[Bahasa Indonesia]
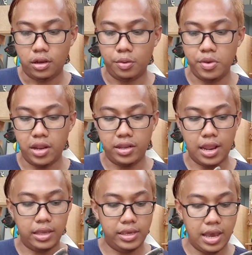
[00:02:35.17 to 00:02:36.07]
kelebihannya
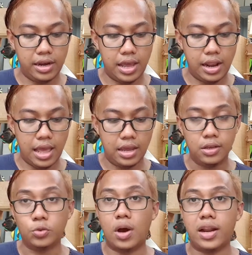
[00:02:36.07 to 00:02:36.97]
lagi adalah
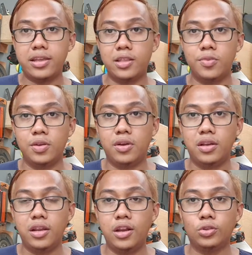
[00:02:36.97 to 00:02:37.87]
suaranya teman-teman
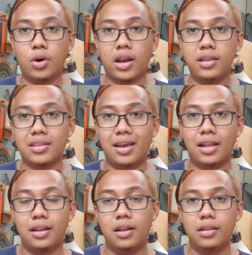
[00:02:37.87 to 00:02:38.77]
ini suaranya
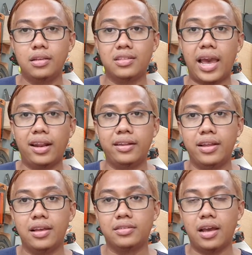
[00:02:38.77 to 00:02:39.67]
sangat silent
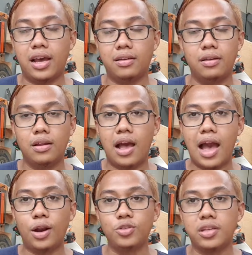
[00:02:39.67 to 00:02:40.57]
ya sangat
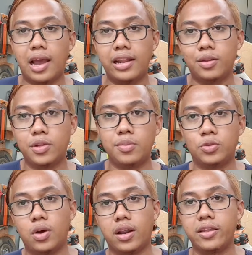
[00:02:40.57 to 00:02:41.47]
halus sekali
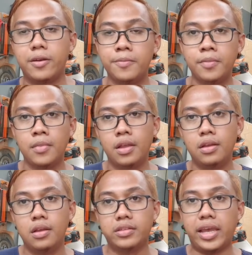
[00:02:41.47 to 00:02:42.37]
teman-teman suaranya
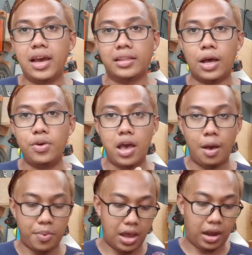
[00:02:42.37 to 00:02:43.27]
saya nggak tahu ya
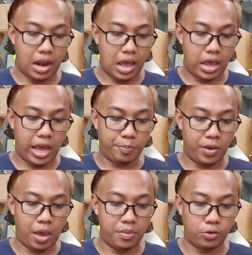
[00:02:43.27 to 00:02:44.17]
apa karena
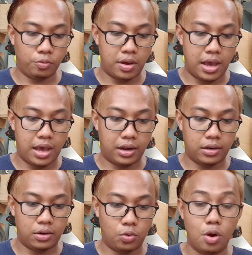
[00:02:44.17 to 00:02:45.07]
RPM-nya cuma
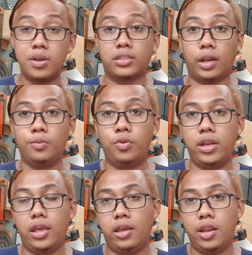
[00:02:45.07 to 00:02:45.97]
12.000
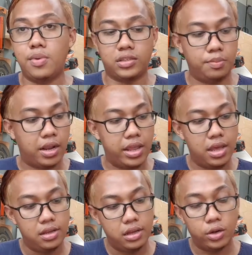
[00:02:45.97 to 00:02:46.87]
ini ini
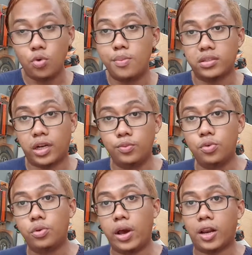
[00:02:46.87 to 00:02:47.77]
maksimalnya
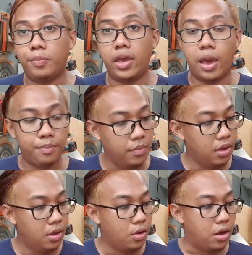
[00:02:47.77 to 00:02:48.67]
12.000 RPM
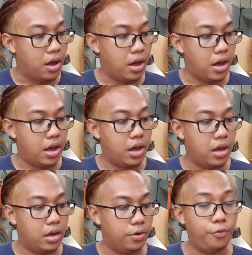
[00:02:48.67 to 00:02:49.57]

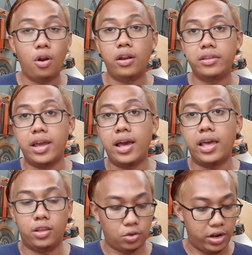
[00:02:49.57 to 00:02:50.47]
uh, voltnya
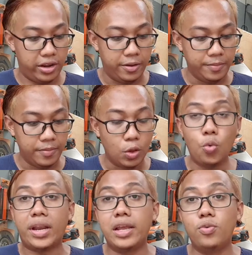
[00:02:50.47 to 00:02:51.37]
eh sorry
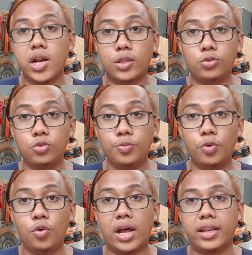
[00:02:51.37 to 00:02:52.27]
wattnya 270
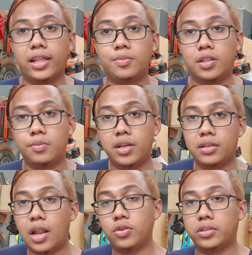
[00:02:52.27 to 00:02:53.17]
watt ya teman-teman
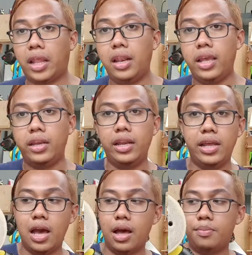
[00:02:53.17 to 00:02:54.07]
kalau Stanley ini
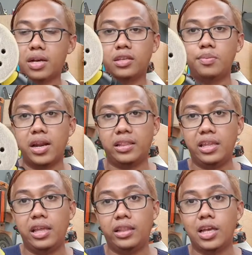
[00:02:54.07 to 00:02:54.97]
dia maksimalnya
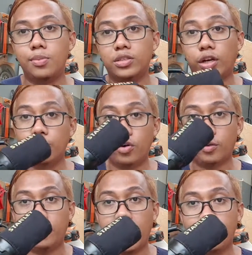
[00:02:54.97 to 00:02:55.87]
di
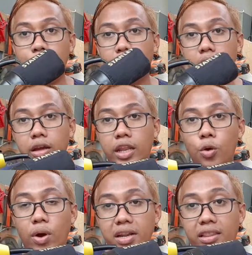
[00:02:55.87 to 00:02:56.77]
13.000 RPM
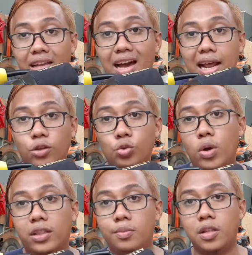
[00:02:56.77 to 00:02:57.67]
ini wattnya 300
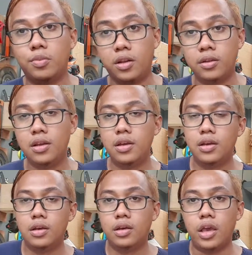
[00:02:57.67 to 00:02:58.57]
watt teman-teman
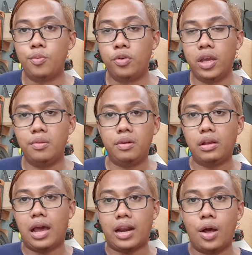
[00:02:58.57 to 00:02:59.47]
ya mungkin
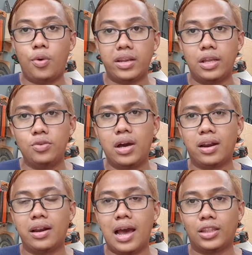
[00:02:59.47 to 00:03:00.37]
karena wattnya
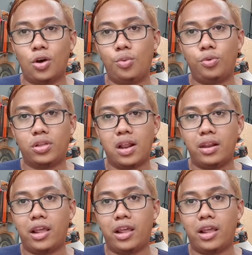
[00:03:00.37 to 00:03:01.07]
juga rendah atau putaran